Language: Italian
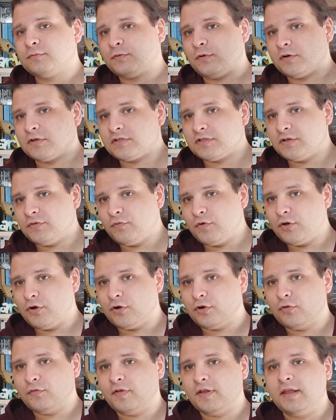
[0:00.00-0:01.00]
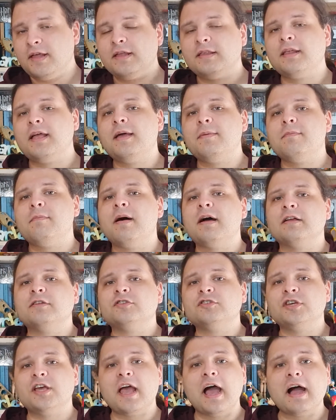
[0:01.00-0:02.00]
forse voi non lo vedete ma
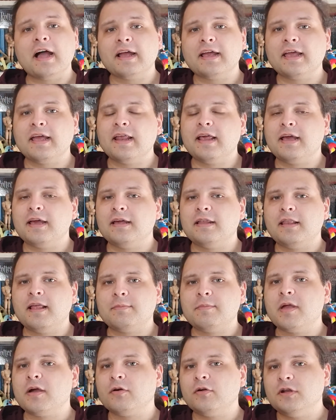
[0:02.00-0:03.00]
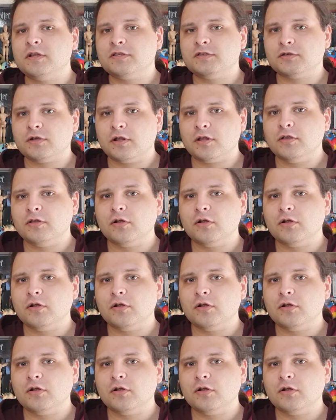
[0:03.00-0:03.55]
c'è anche la mia collezione di